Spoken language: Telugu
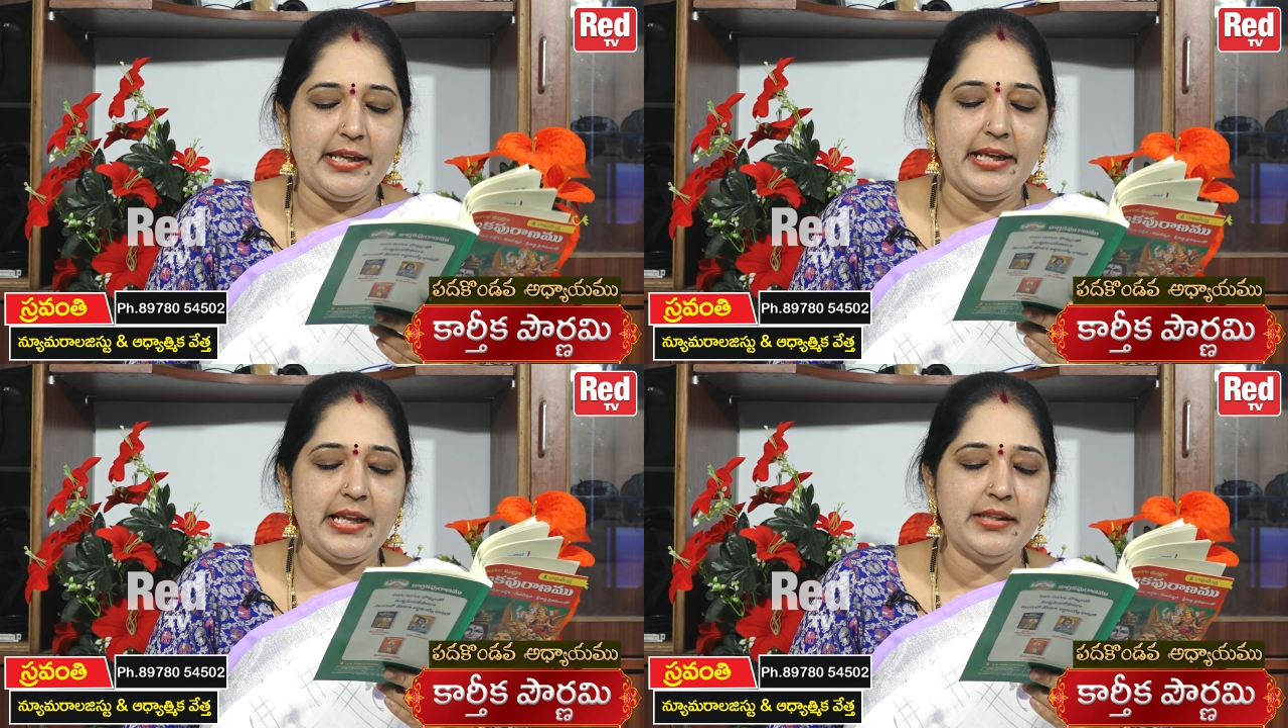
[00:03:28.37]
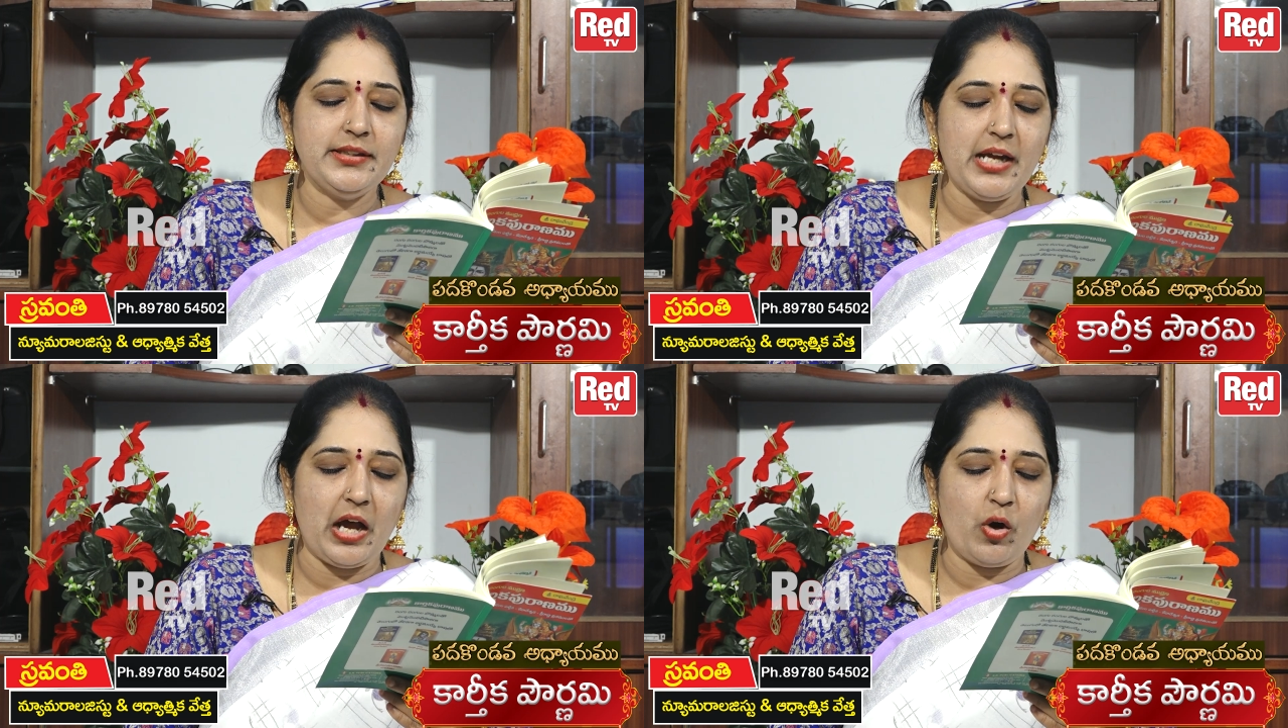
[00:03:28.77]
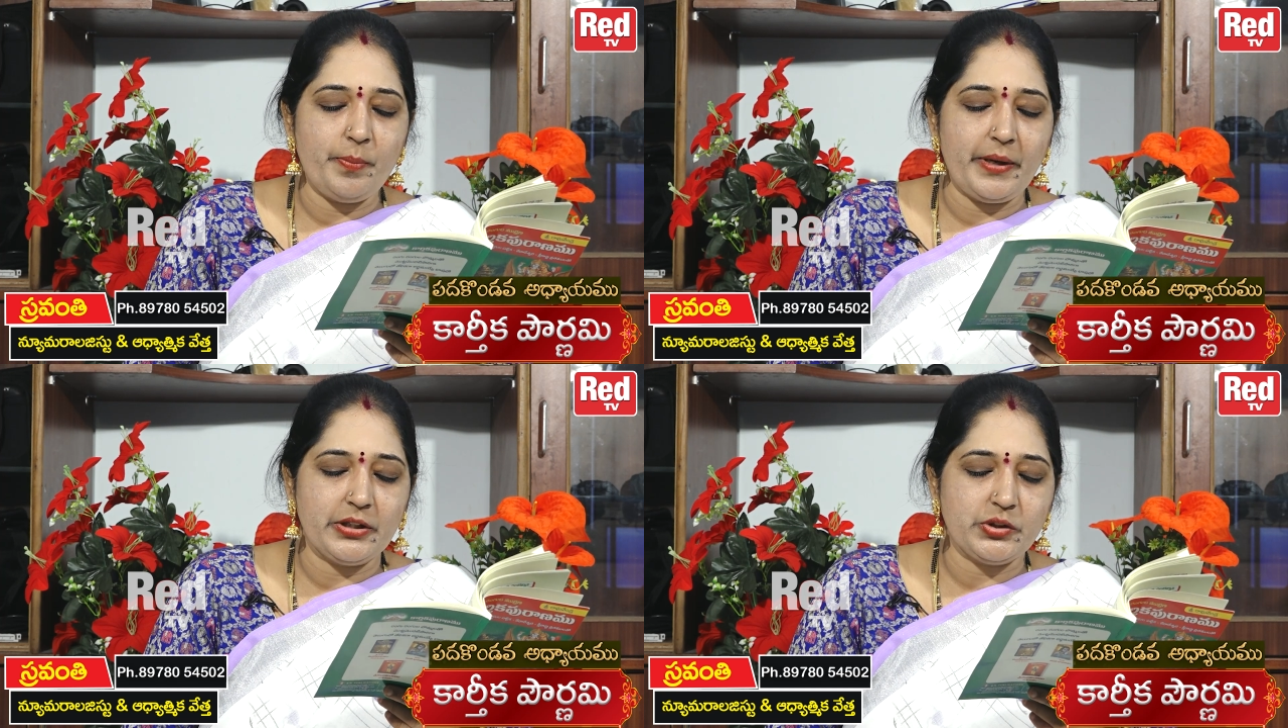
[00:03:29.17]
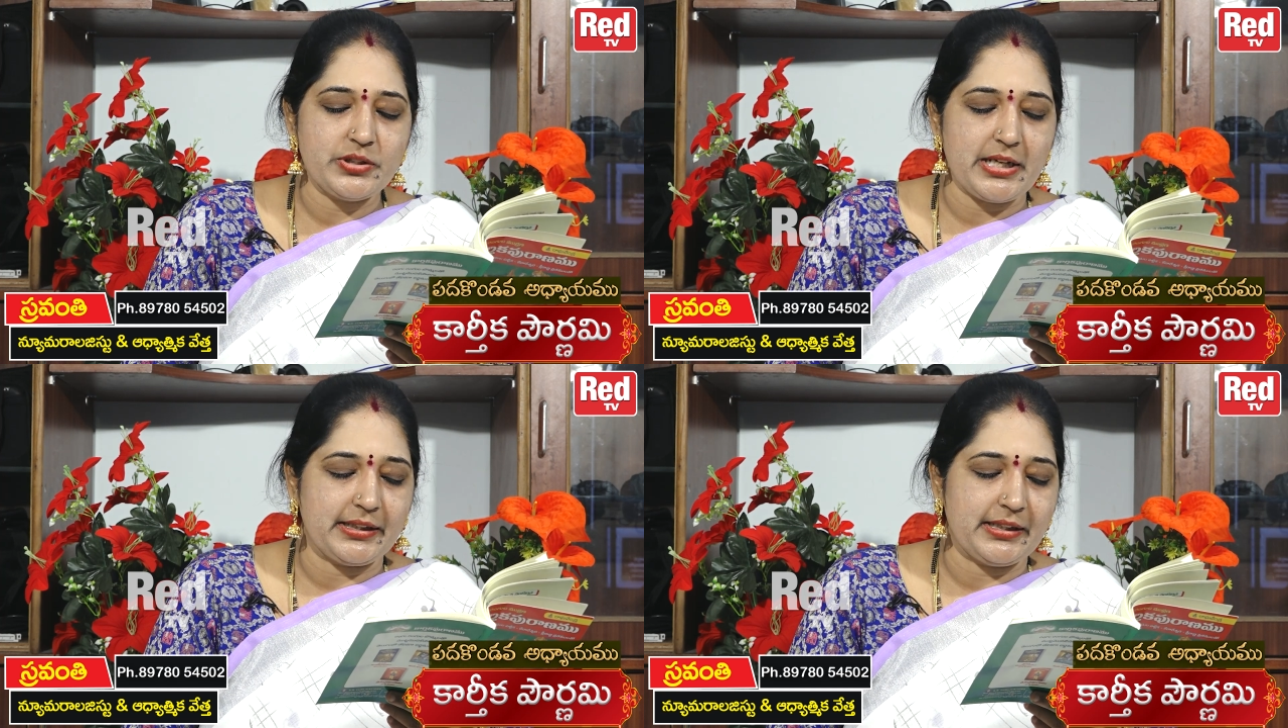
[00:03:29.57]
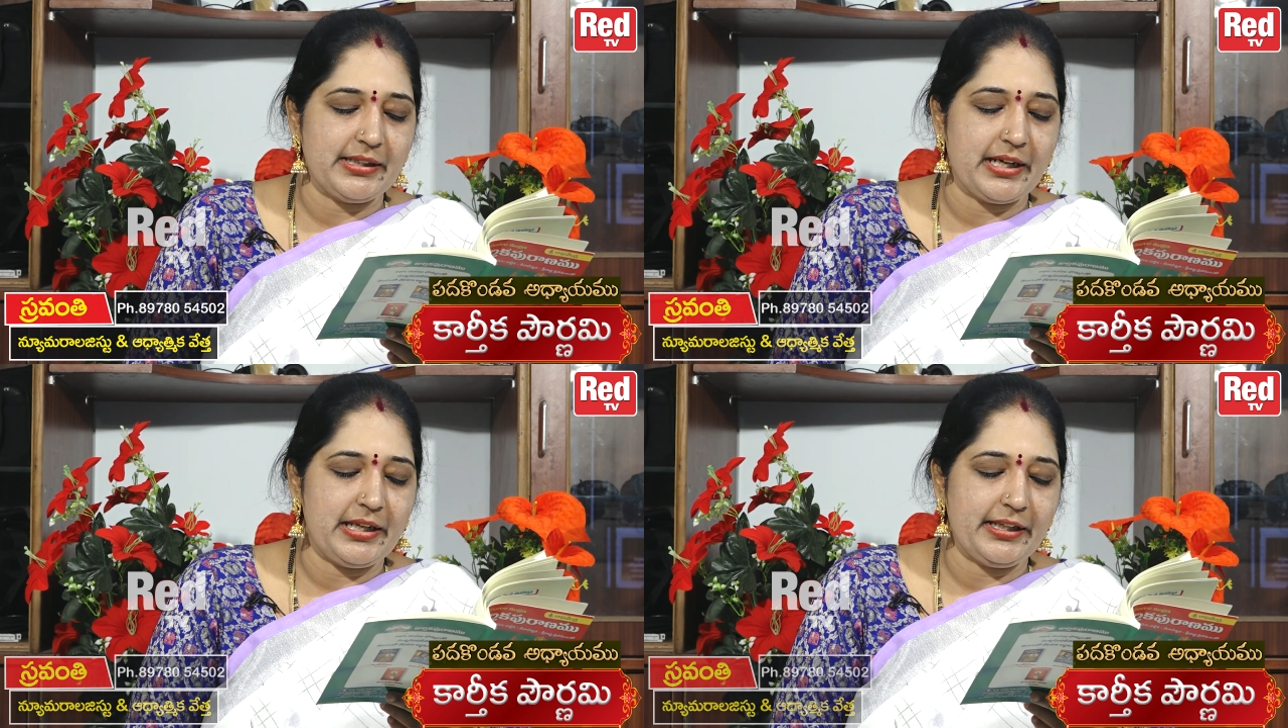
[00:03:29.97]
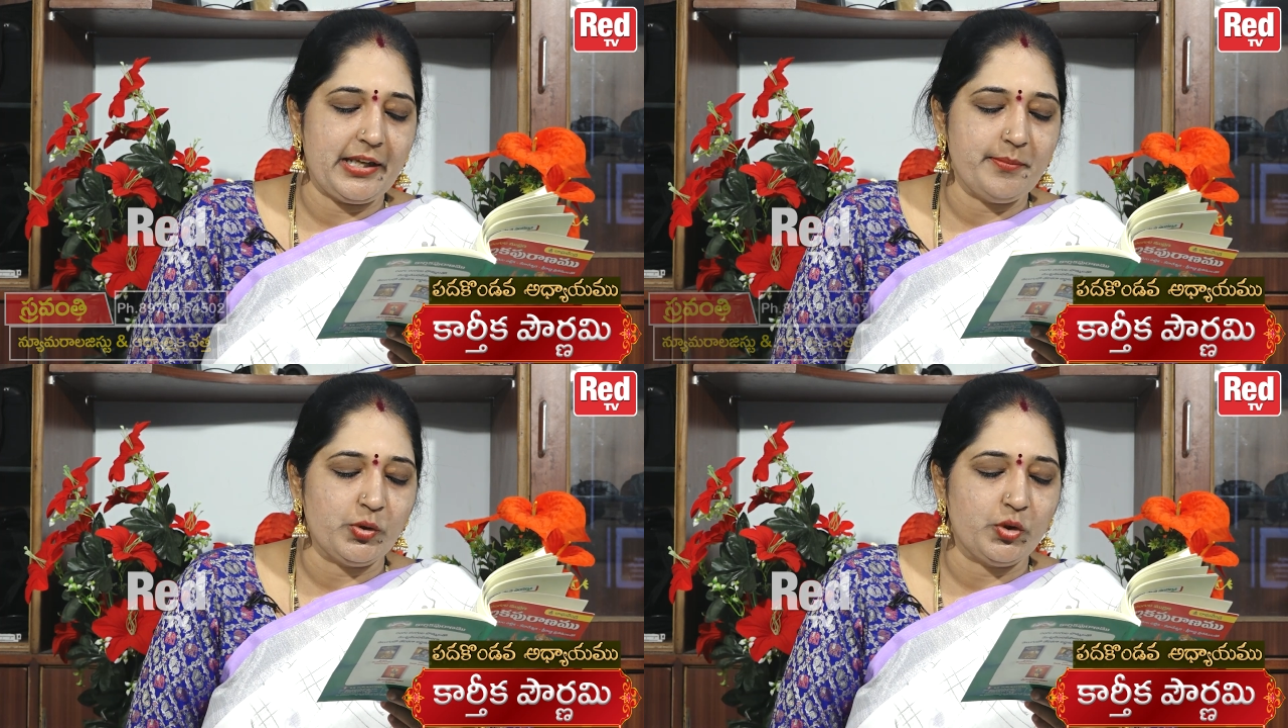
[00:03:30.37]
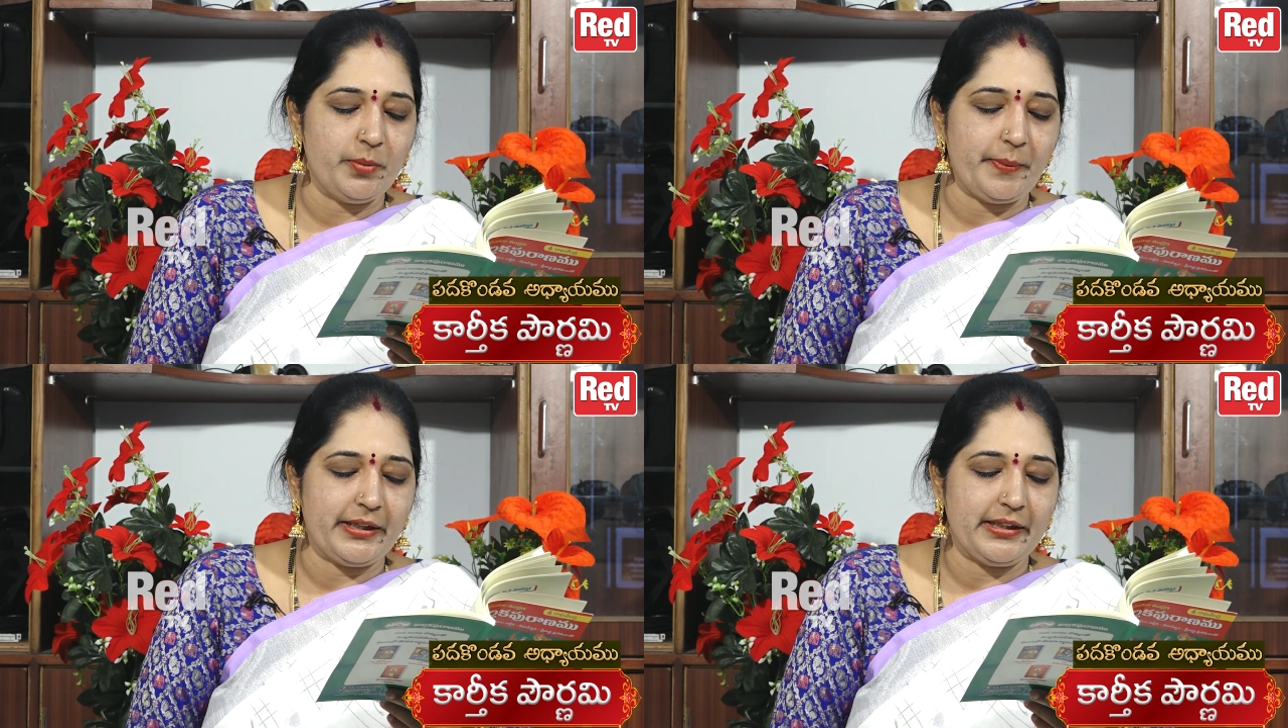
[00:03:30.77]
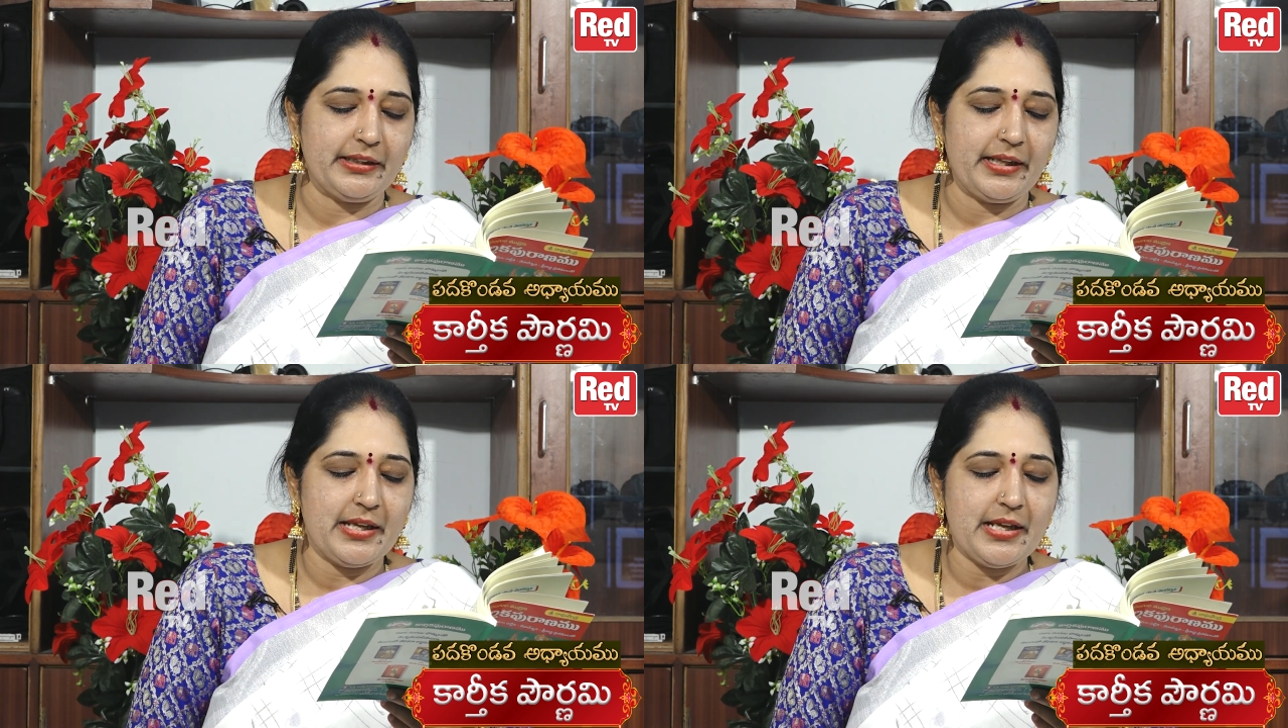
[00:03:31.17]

ఇల్లంతా ఆవు పేడతో చక్కగా అలికి ముగ్గులు పెట్టింది